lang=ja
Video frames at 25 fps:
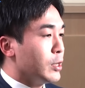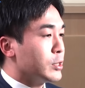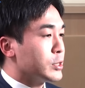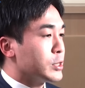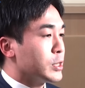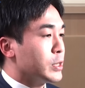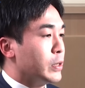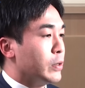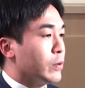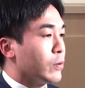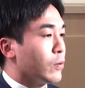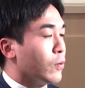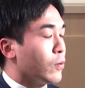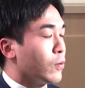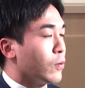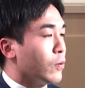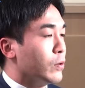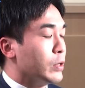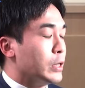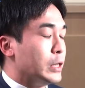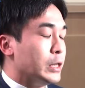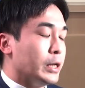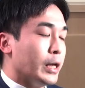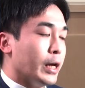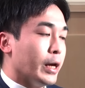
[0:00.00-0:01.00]
だしたのはここ
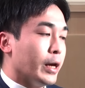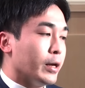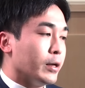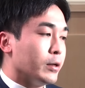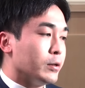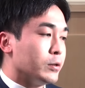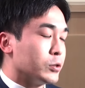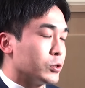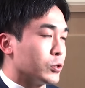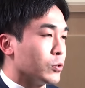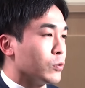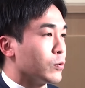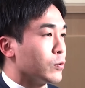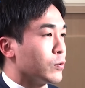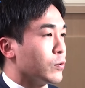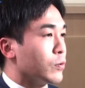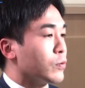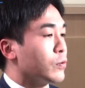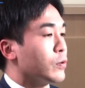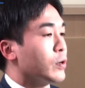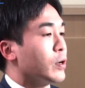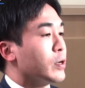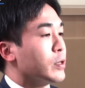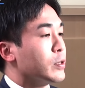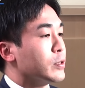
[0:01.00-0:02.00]
2年ちょっと
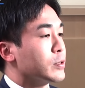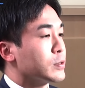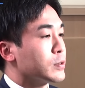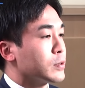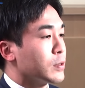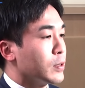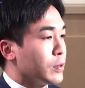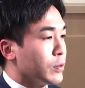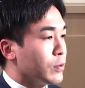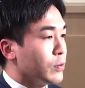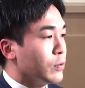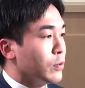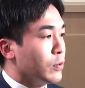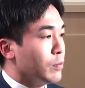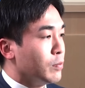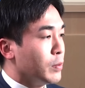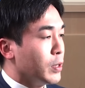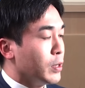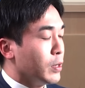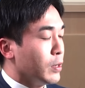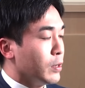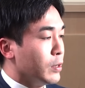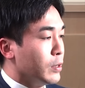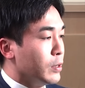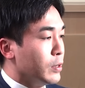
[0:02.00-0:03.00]
ぐらいですけど
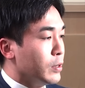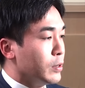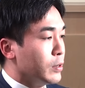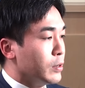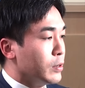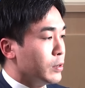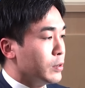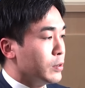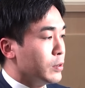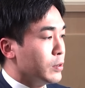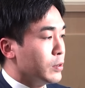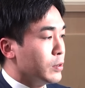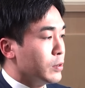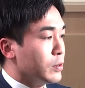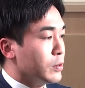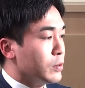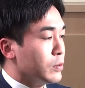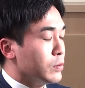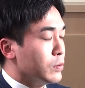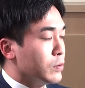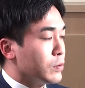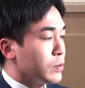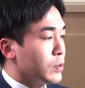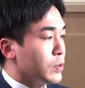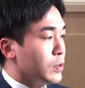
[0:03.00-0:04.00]
ま
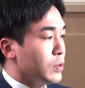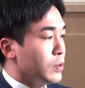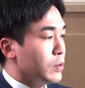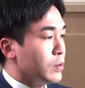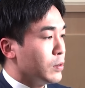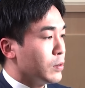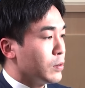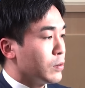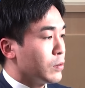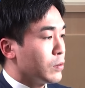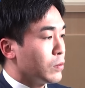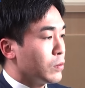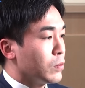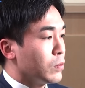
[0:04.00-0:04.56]
あ筋